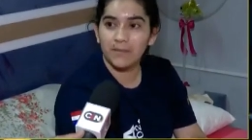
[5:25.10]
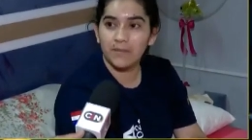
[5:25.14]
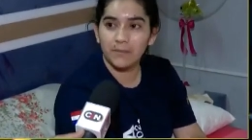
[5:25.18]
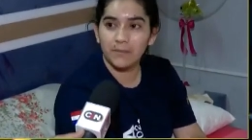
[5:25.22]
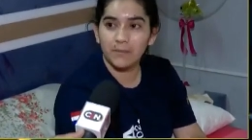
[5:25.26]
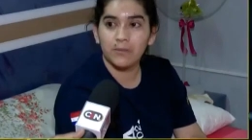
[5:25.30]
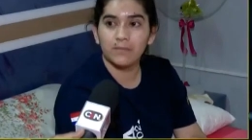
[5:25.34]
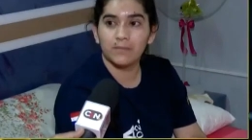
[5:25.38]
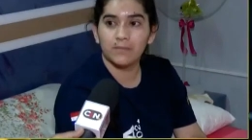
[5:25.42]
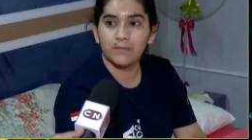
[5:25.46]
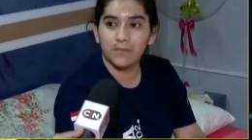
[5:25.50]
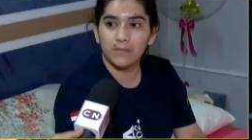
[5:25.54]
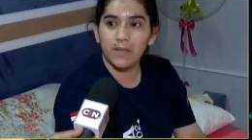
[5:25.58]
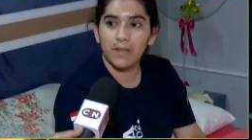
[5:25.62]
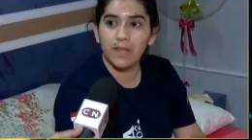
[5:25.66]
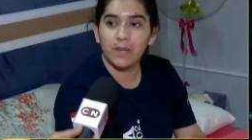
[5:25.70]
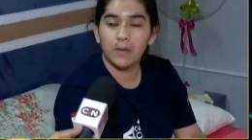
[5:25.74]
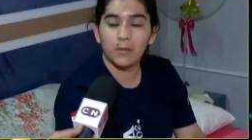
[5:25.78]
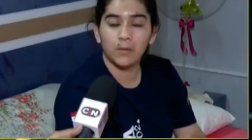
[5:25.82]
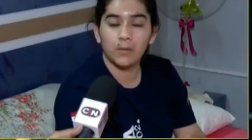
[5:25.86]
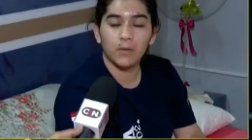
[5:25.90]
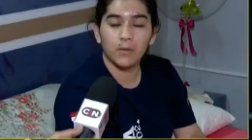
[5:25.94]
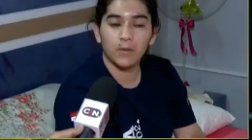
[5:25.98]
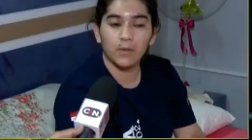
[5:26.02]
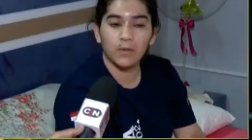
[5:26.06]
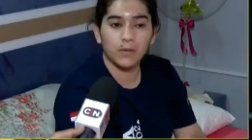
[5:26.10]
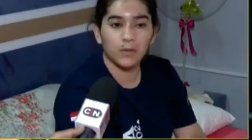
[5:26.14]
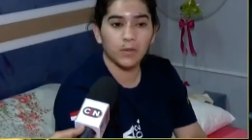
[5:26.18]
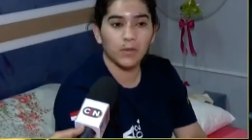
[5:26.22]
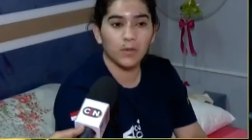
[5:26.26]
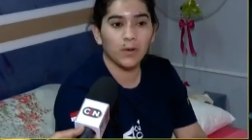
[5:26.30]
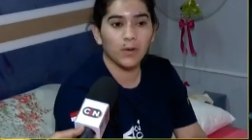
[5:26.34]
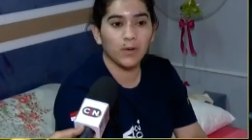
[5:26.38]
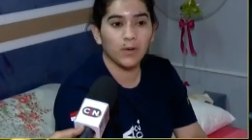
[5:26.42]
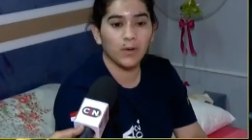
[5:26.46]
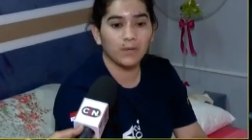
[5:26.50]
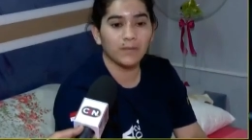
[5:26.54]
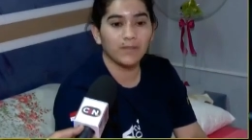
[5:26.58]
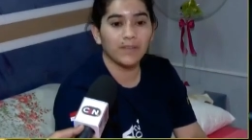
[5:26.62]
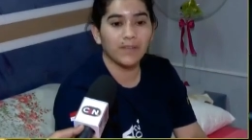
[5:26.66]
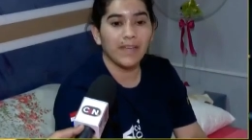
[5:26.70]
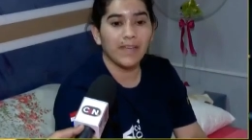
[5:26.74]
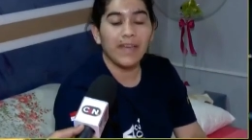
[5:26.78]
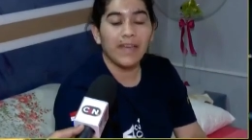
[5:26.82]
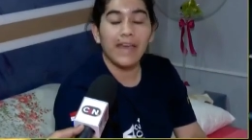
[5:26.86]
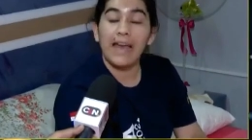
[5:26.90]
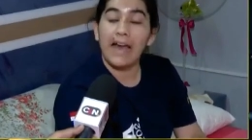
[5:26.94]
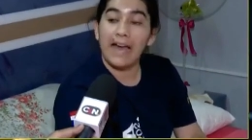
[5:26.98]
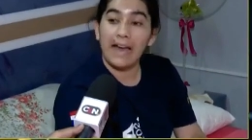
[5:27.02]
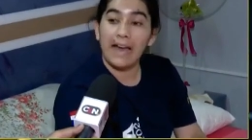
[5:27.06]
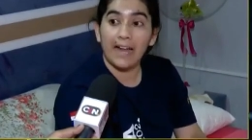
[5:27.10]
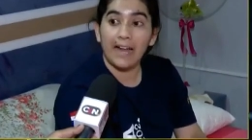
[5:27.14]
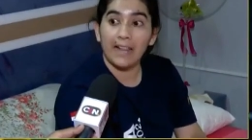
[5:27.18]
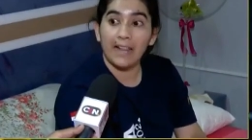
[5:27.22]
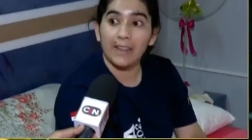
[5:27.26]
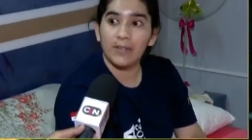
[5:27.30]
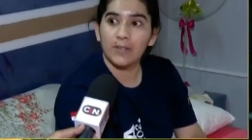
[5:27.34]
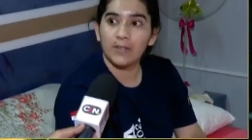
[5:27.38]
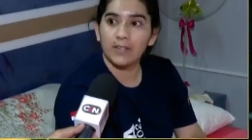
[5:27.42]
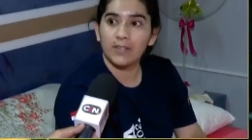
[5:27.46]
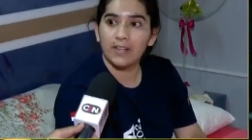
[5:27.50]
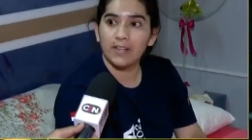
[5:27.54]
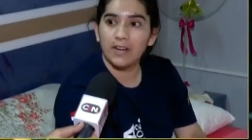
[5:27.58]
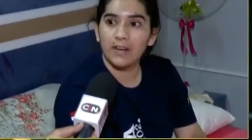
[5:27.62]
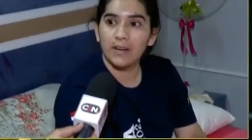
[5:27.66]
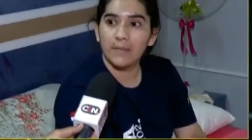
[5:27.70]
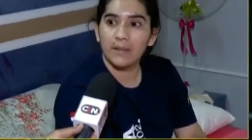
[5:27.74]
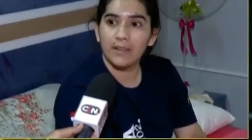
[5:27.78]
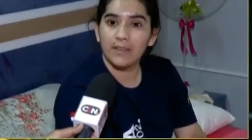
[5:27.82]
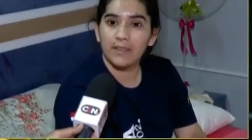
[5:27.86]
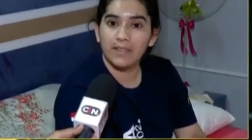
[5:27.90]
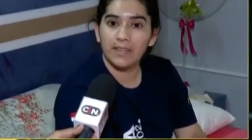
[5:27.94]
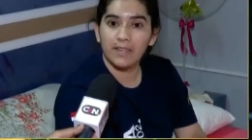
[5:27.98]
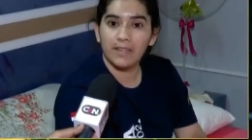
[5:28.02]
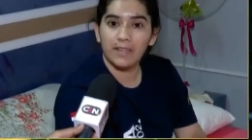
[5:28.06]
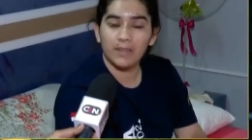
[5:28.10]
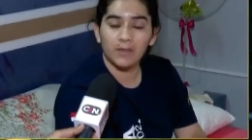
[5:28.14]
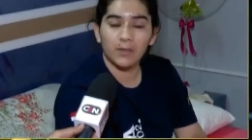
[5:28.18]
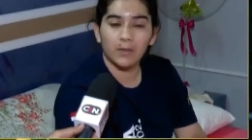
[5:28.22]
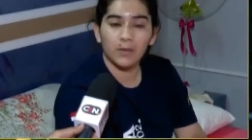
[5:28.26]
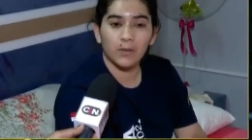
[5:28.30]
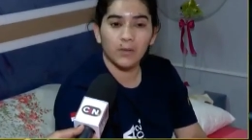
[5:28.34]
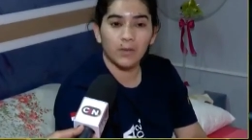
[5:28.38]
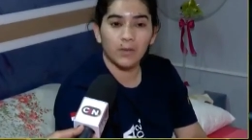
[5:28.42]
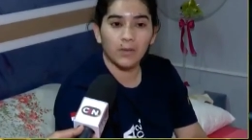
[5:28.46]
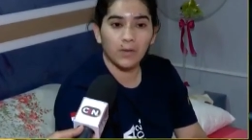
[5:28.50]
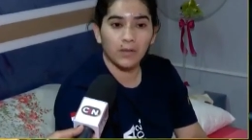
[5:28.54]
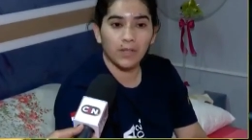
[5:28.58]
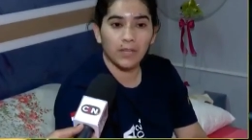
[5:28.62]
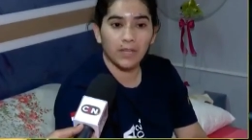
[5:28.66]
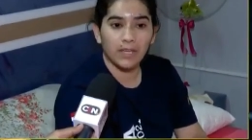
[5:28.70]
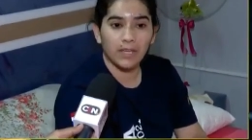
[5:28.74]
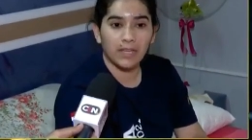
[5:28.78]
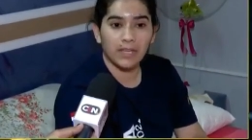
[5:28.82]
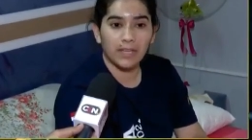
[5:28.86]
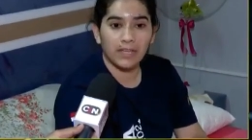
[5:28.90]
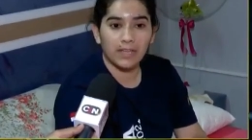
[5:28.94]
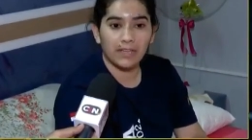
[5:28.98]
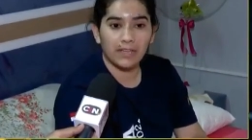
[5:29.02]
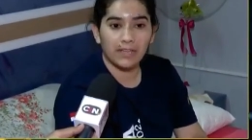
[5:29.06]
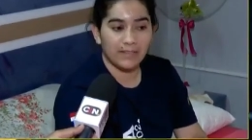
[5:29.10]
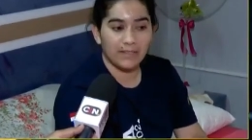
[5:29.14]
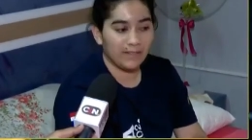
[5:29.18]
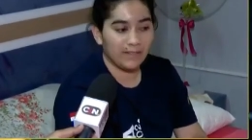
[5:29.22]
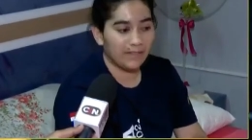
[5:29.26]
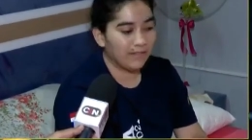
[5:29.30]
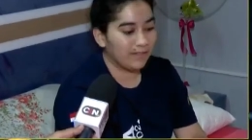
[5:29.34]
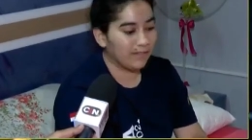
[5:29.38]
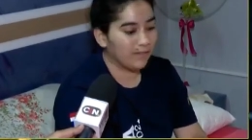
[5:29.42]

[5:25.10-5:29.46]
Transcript: mismo, es un costo alto realmente todo lo que,